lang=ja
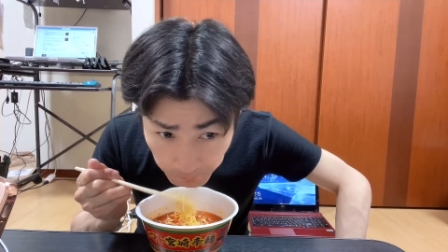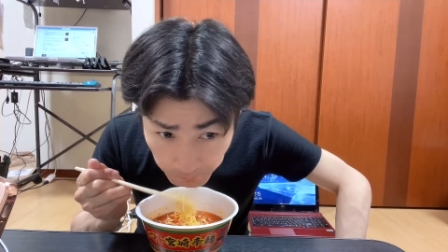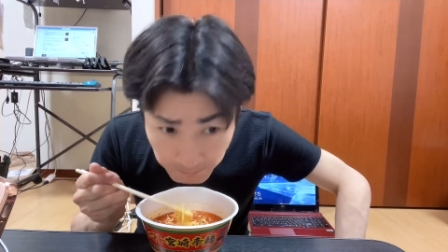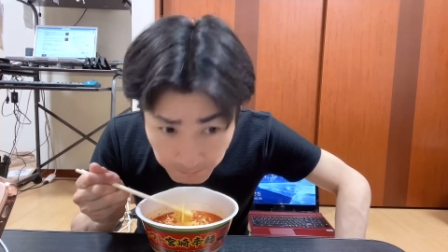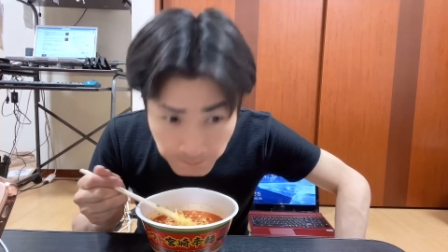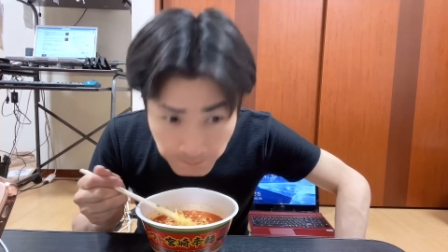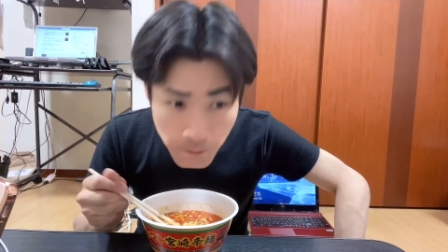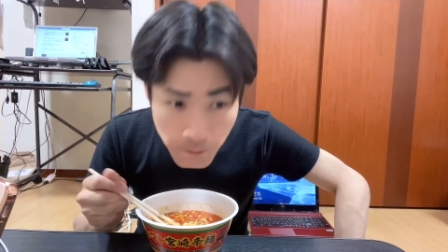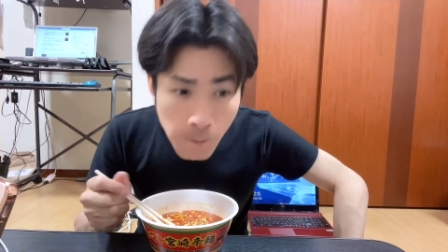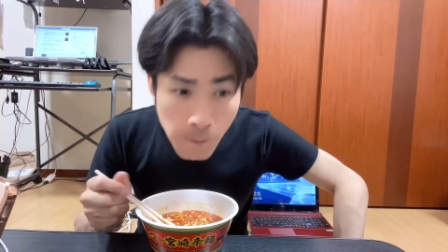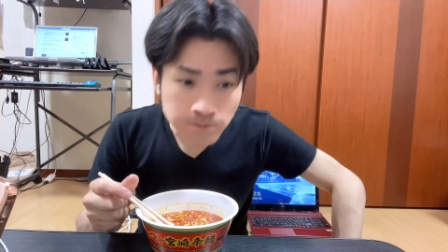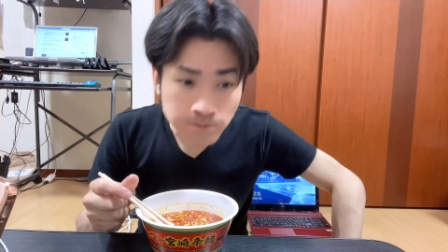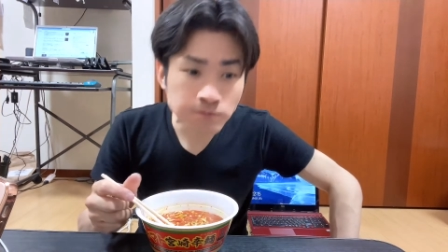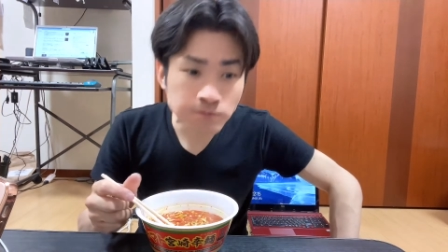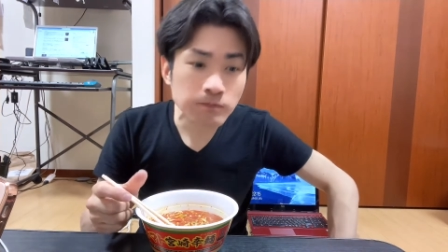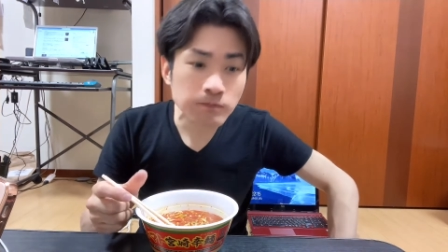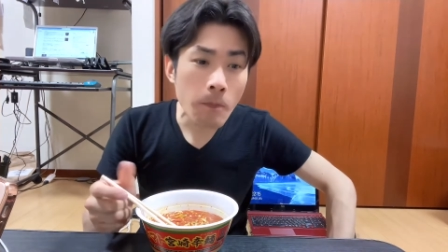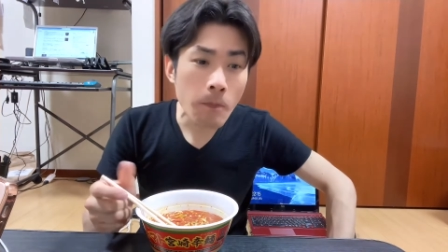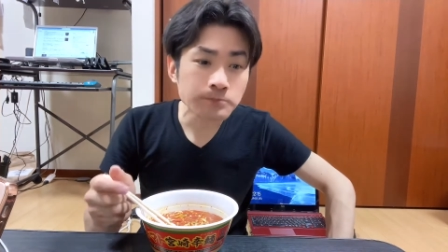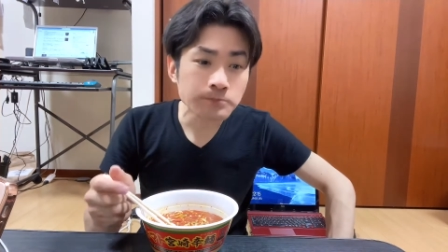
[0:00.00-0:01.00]
うん。
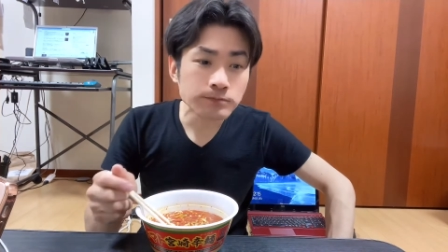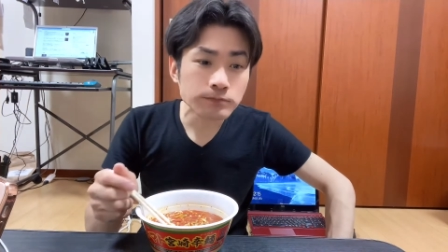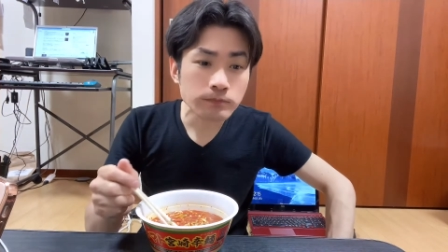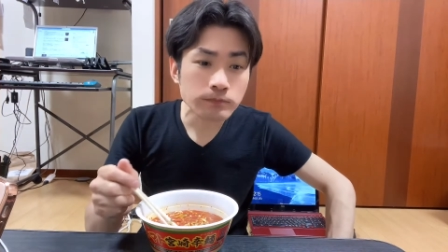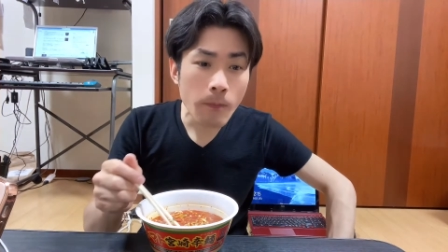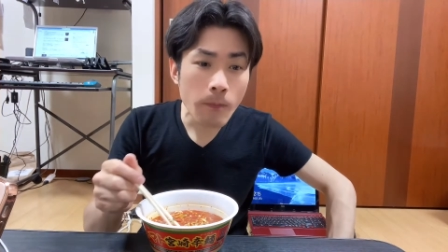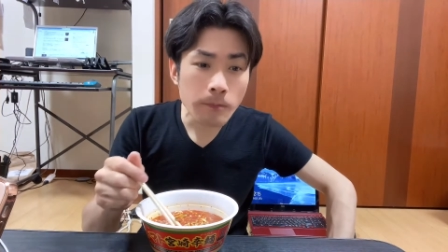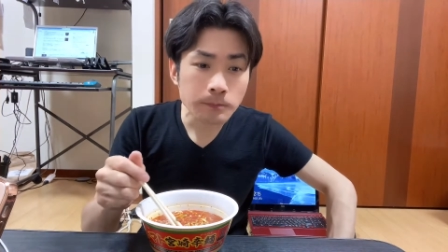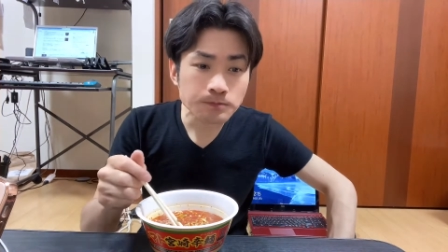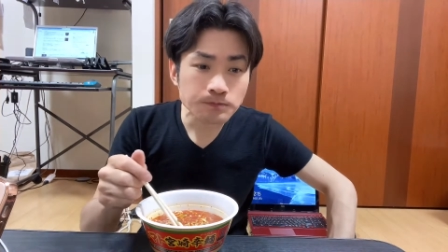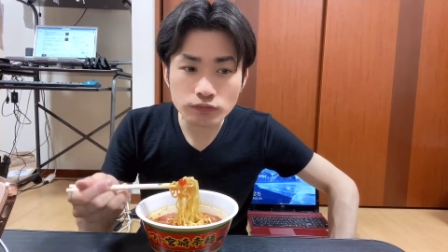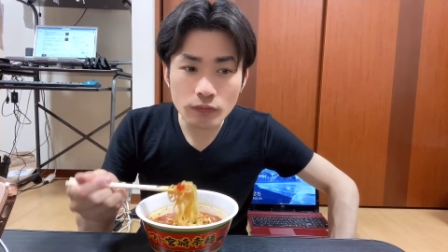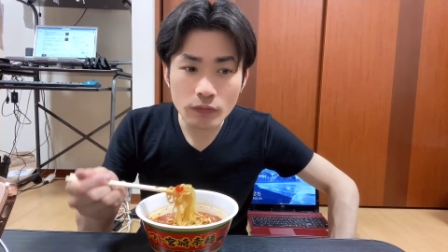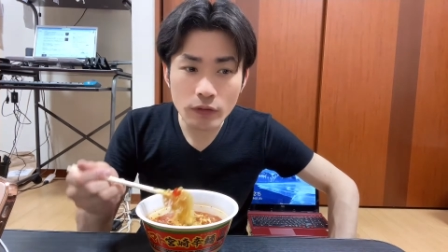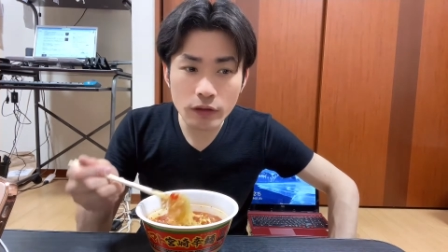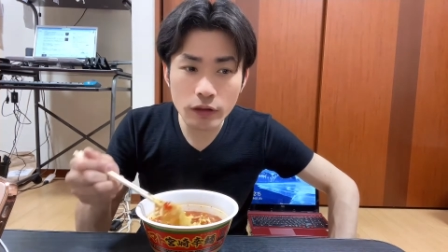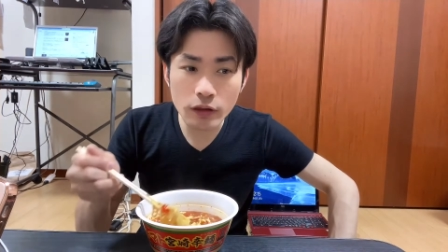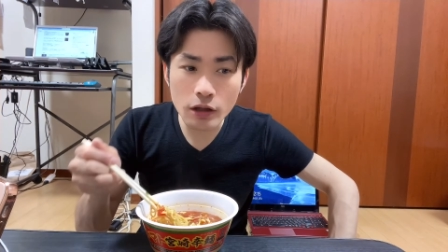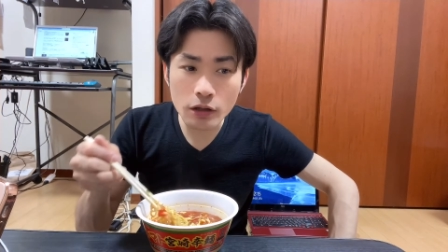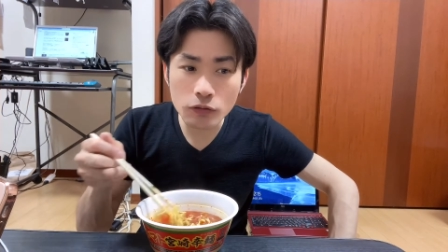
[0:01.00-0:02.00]

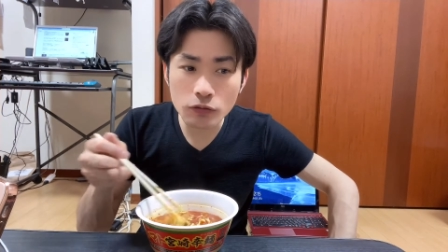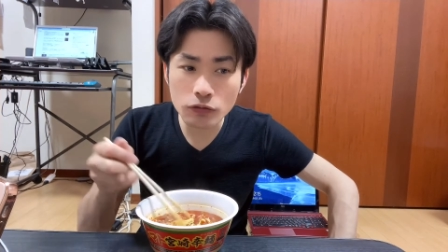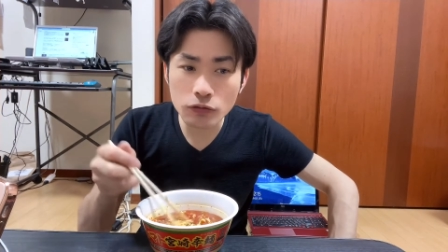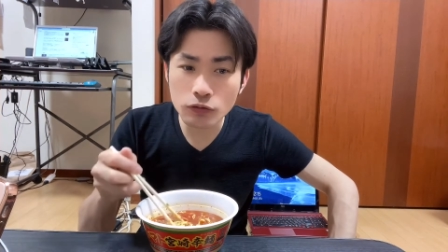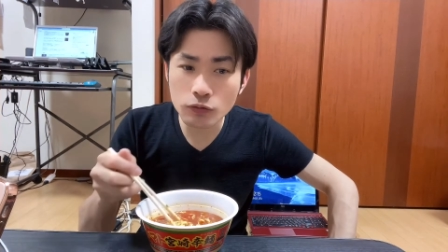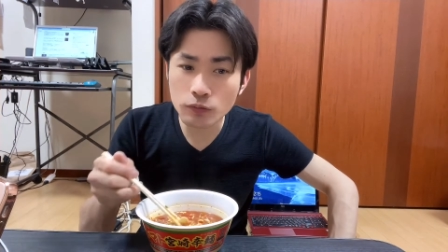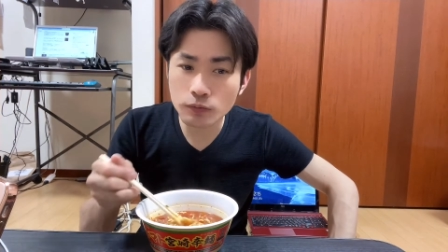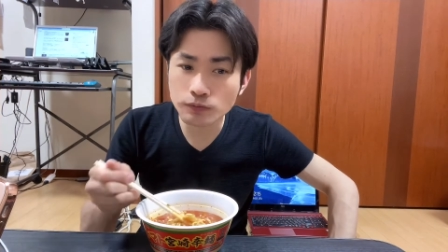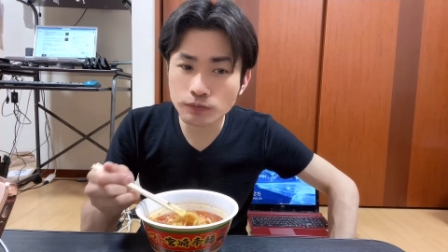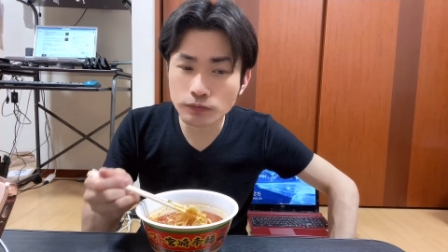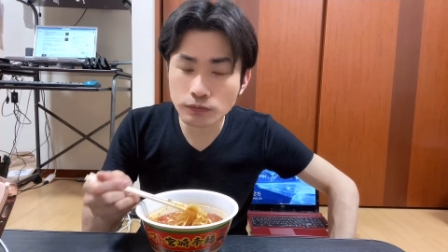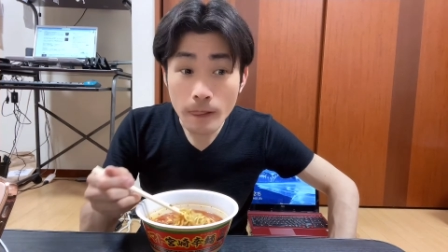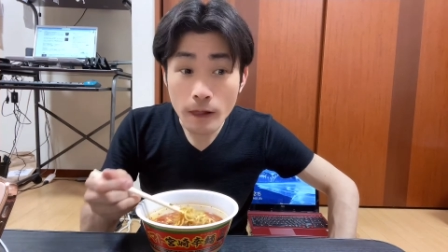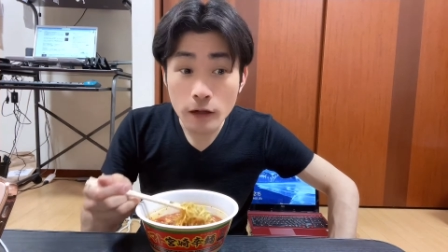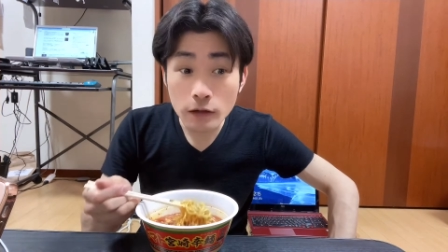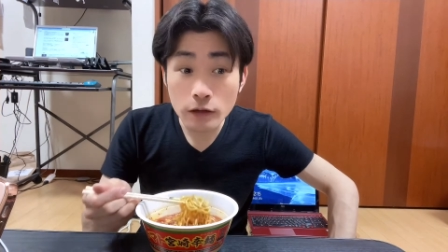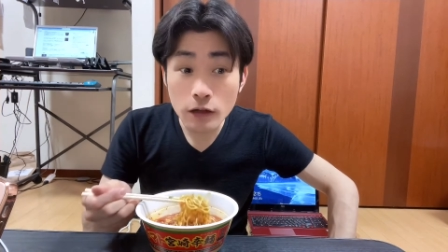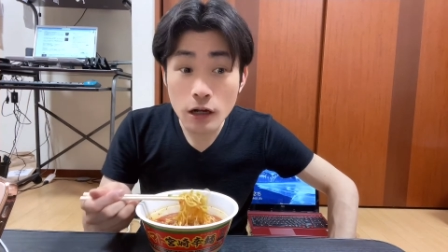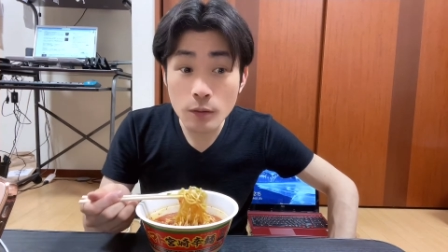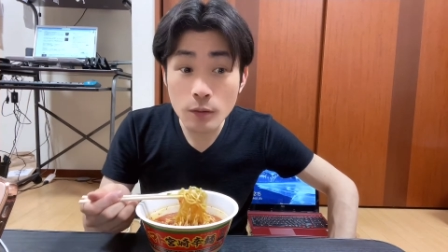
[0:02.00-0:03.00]
で、この
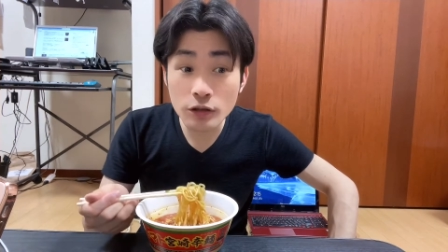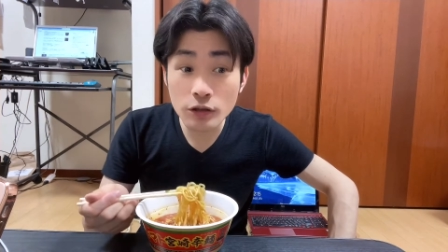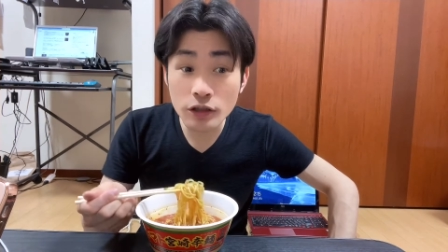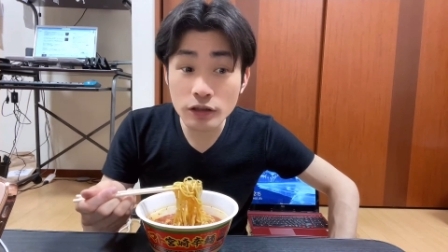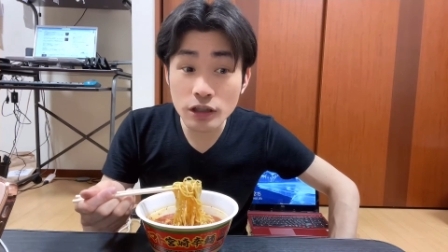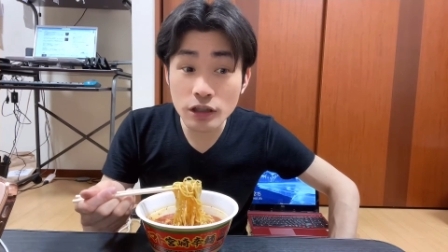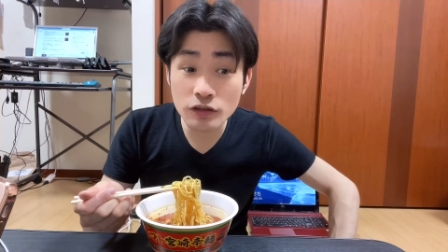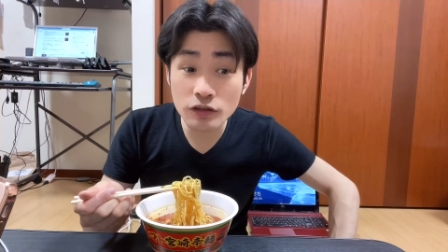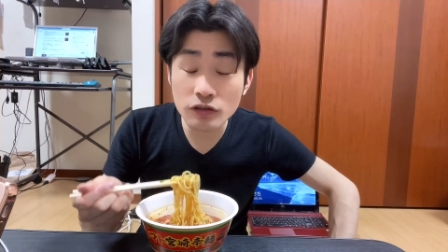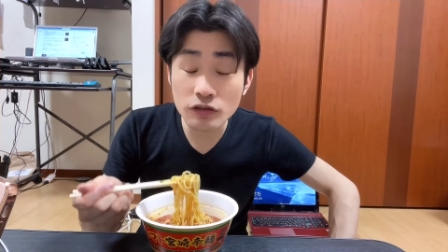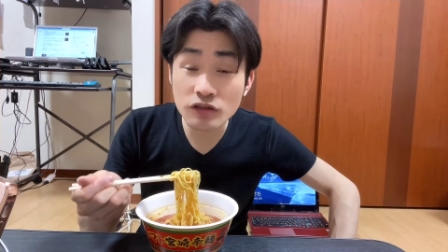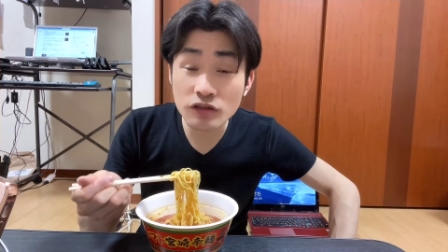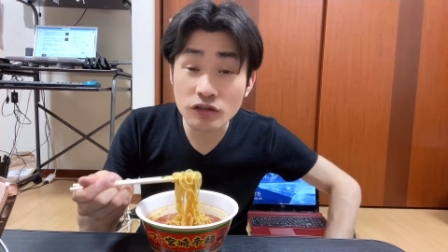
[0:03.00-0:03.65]
ラーメン屋さん、